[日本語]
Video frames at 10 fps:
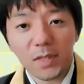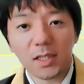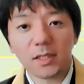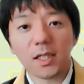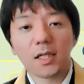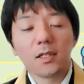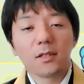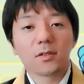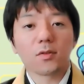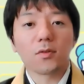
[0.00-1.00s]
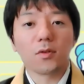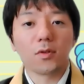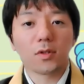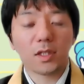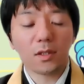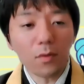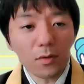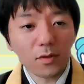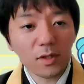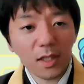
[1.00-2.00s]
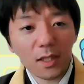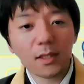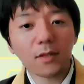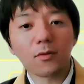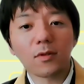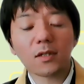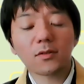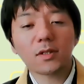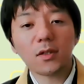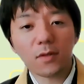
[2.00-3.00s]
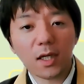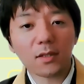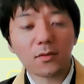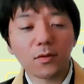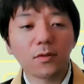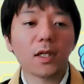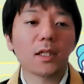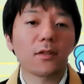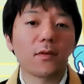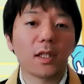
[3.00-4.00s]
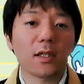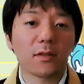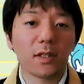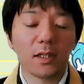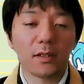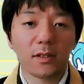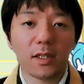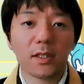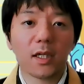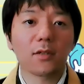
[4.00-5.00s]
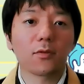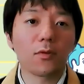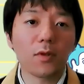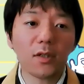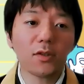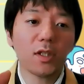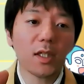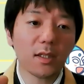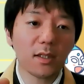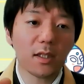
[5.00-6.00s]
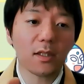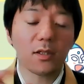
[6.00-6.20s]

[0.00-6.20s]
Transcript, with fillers: ただじゃあ、その祈祷の力で合格したのかというわけではなくてですね、じゃあ、あの、合格しなかったら